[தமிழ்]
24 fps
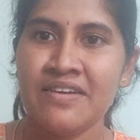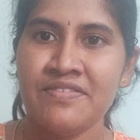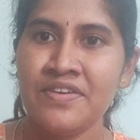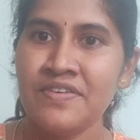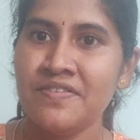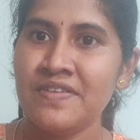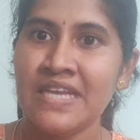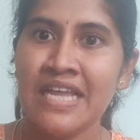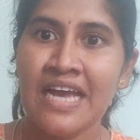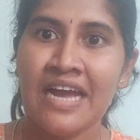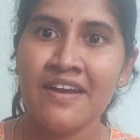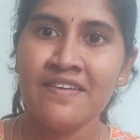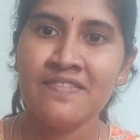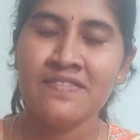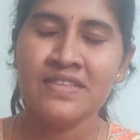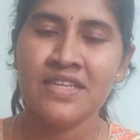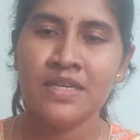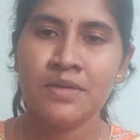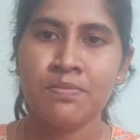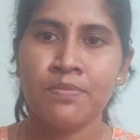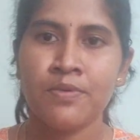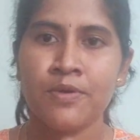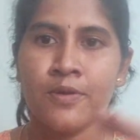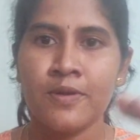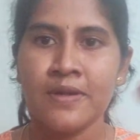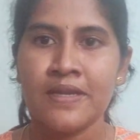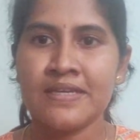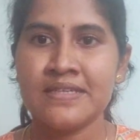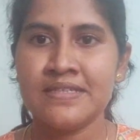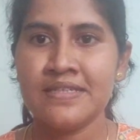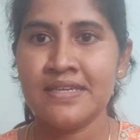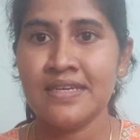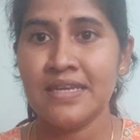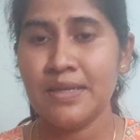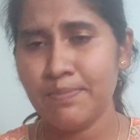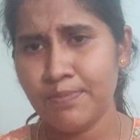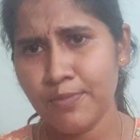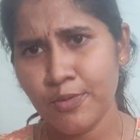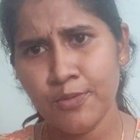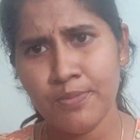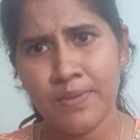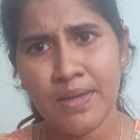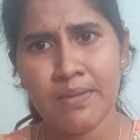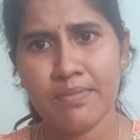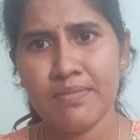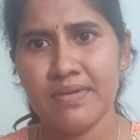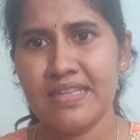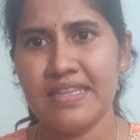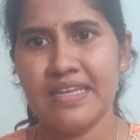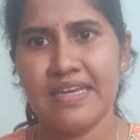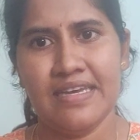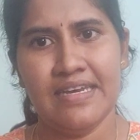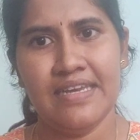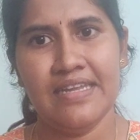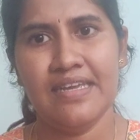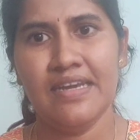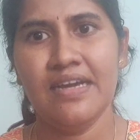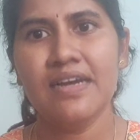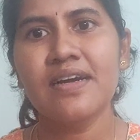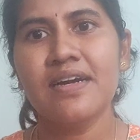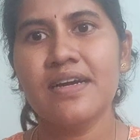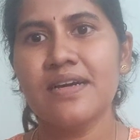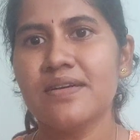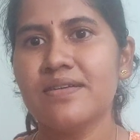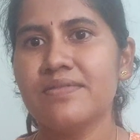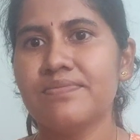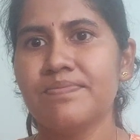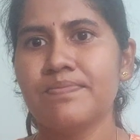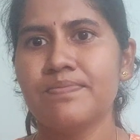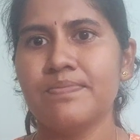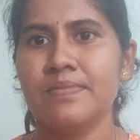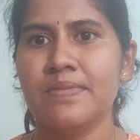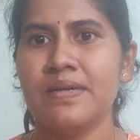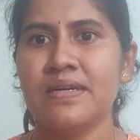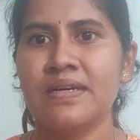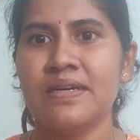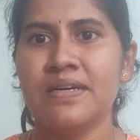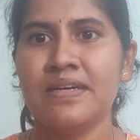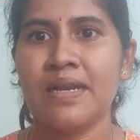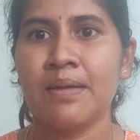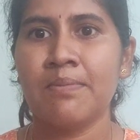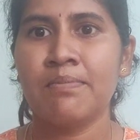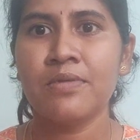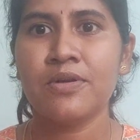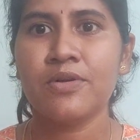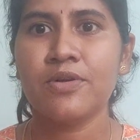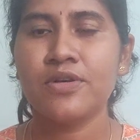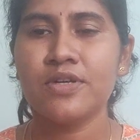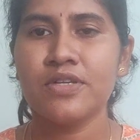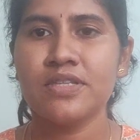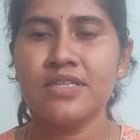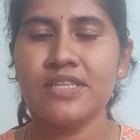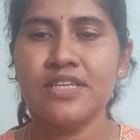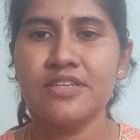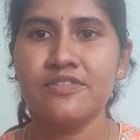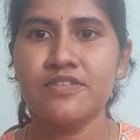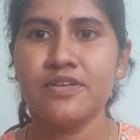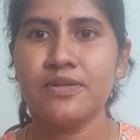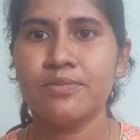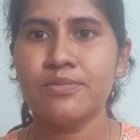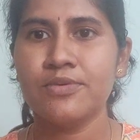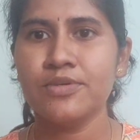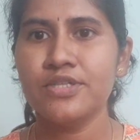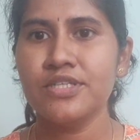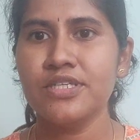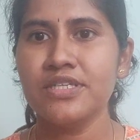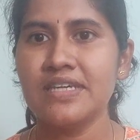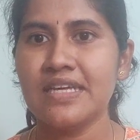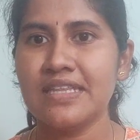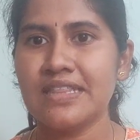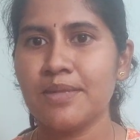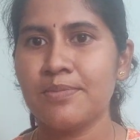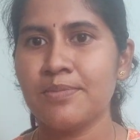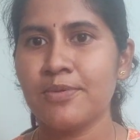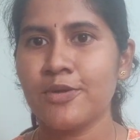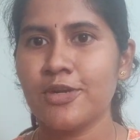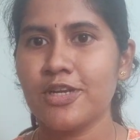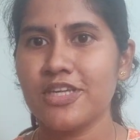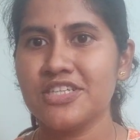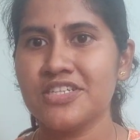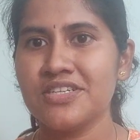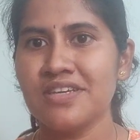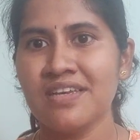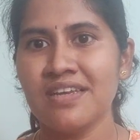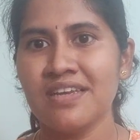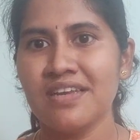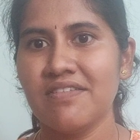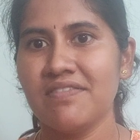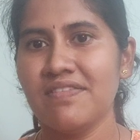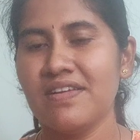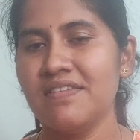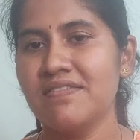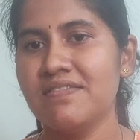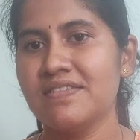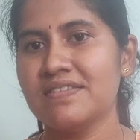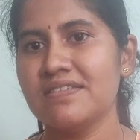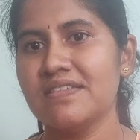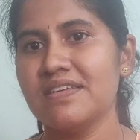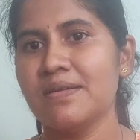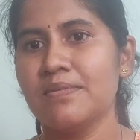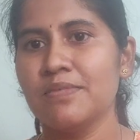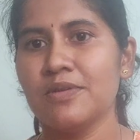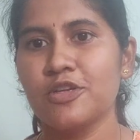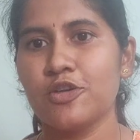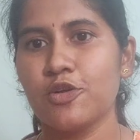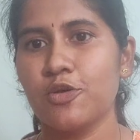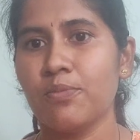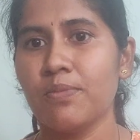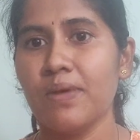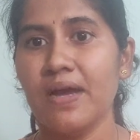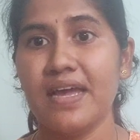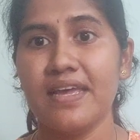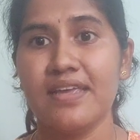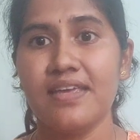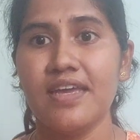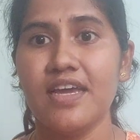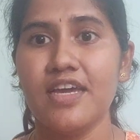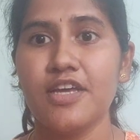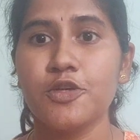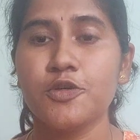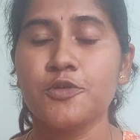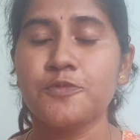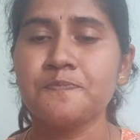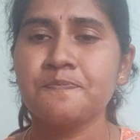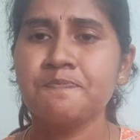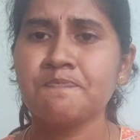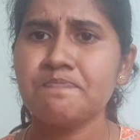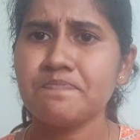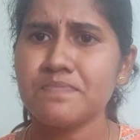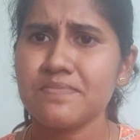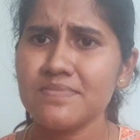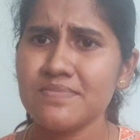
வி வில் ஹாவ் தட் ப்ரொடெக்ஷன் இப்போவுமே அப்படிதான் இல்லையா நம்ம குழந்தைன்னு வரும்போது அந்த ப்ரொடெக்ஷன் லெவல் வந்து நம்மளுக்கு ரொம்ப ஹையாக இருக்கும்